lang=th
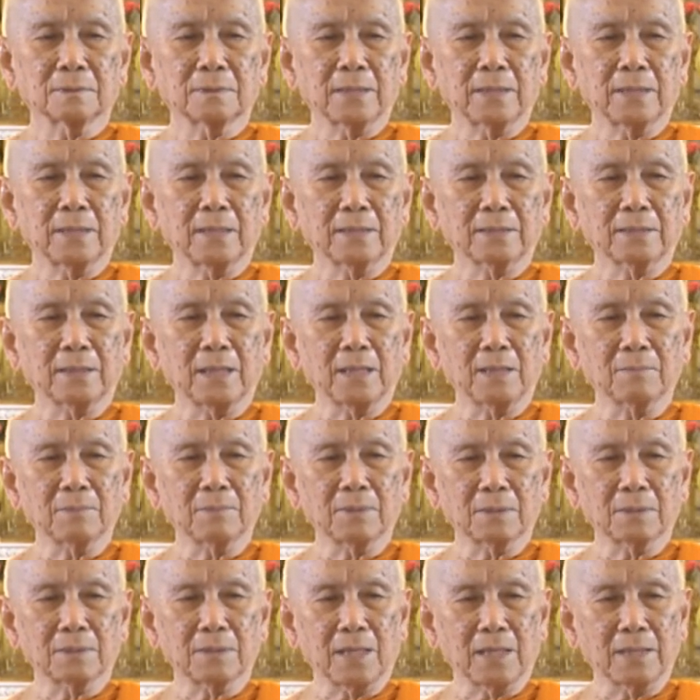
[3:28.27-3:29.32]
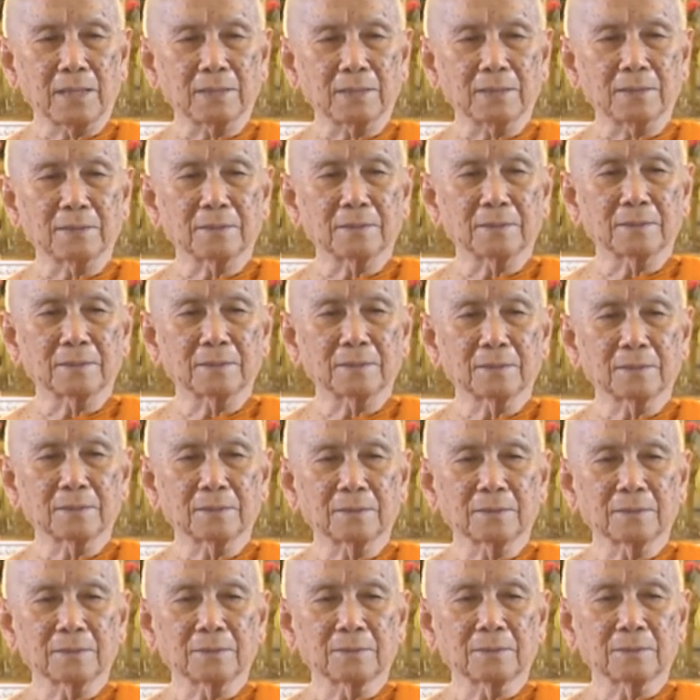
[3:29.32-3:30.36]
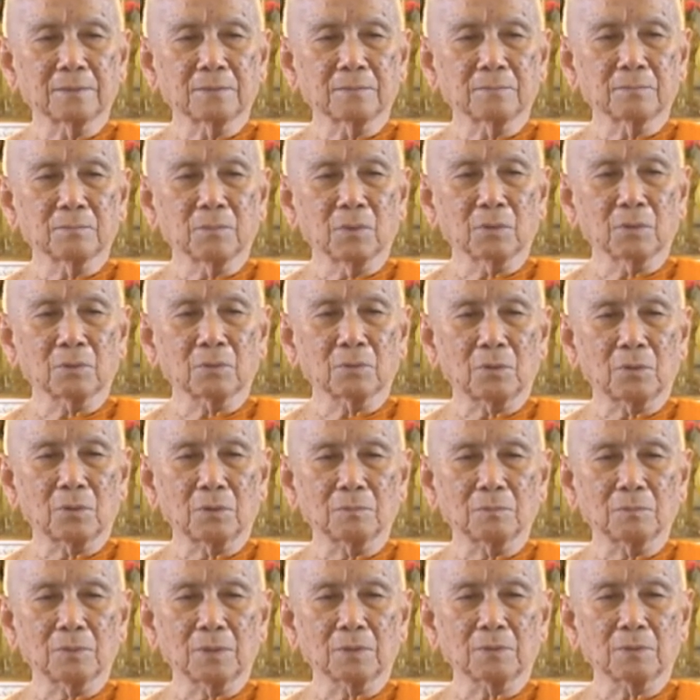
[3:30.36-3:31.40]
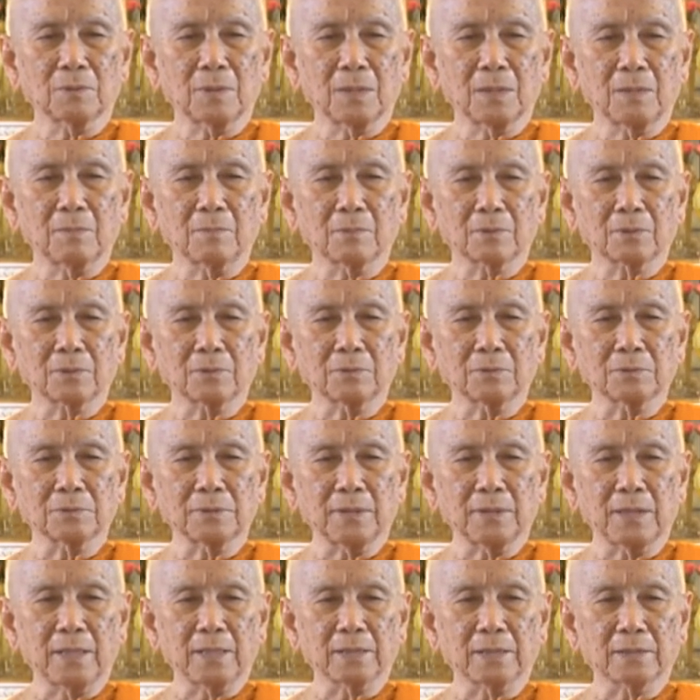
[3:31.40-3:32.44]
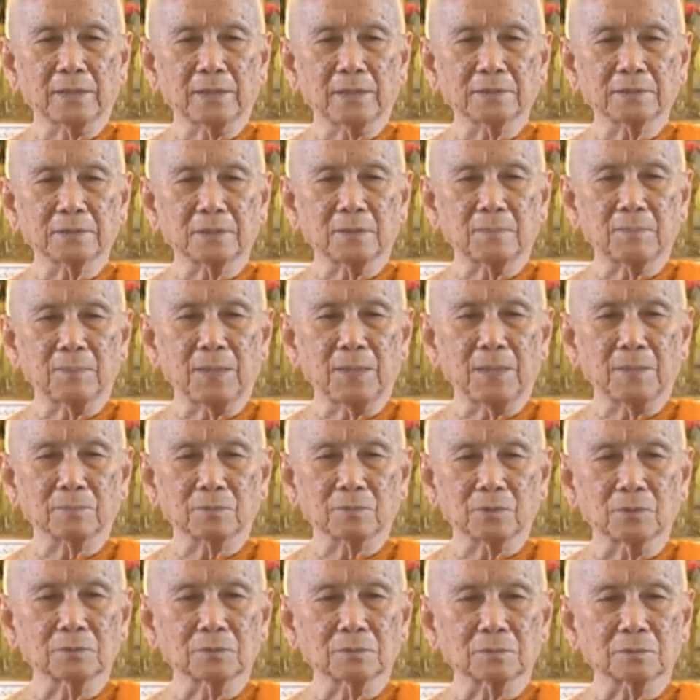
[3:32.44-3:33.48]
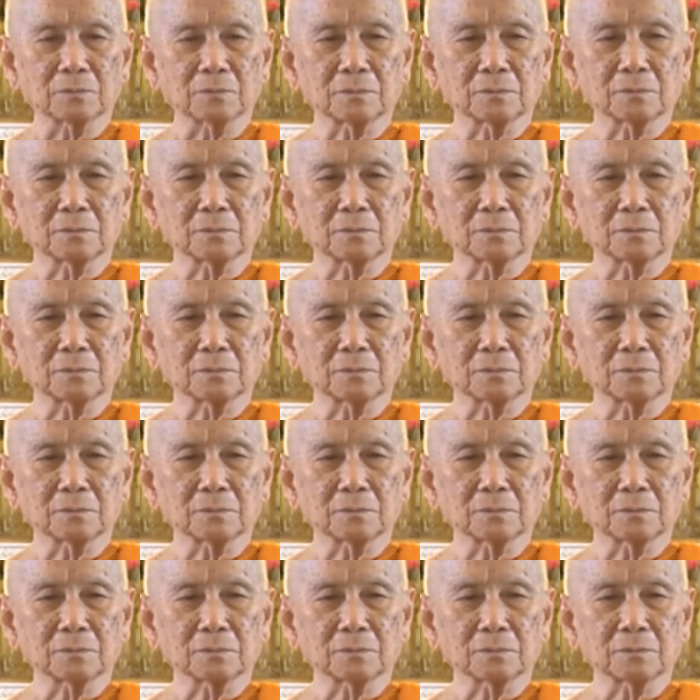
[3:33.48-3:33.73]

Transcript: แต่ถ้าเมื่อใด บุคคลมีความรู้แจ้งในสภาพทุกข์